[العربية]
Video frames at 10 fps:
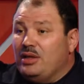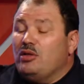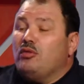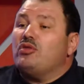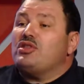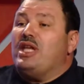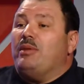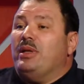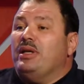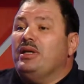واش
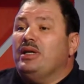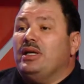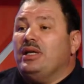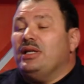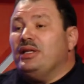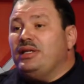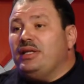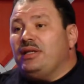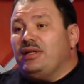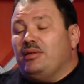نعمل
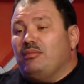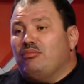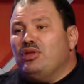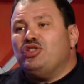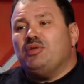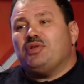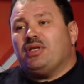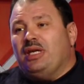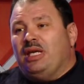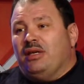ندير ما نجيبش
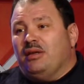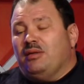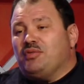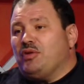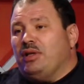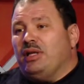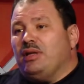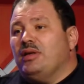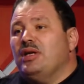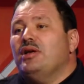اي باسكو
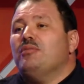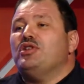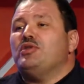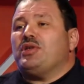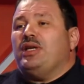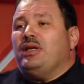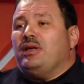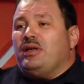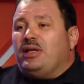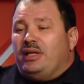هنايا ما نجيبش اي
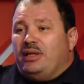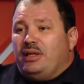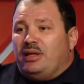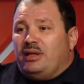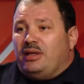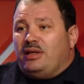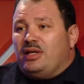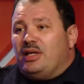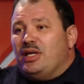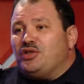يعني
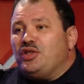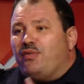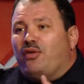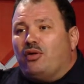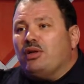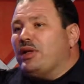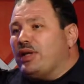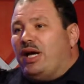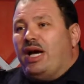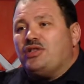قماش شيفون ولا
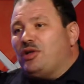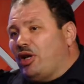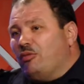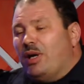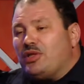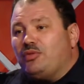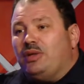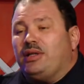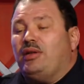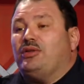حاجه قماش آه.
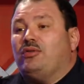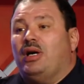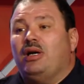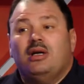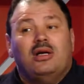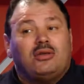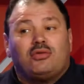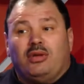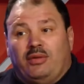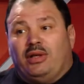ولا حاجه نظيفه لازم
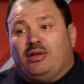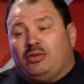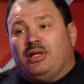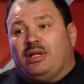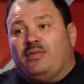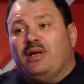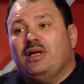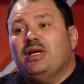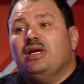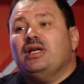تكون نظيفه
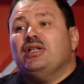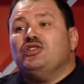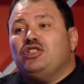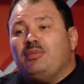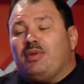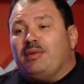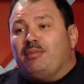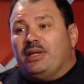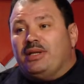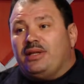نجيب
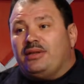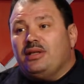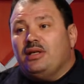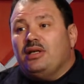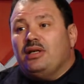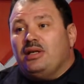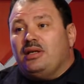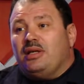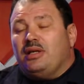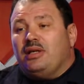الضمادات
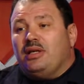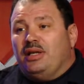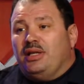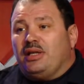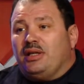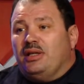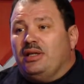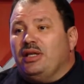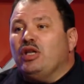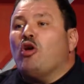آه، يعني لي
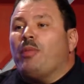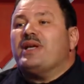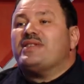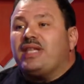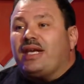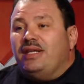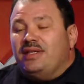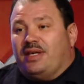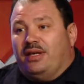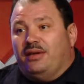كومبراس
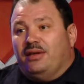ستيريليزي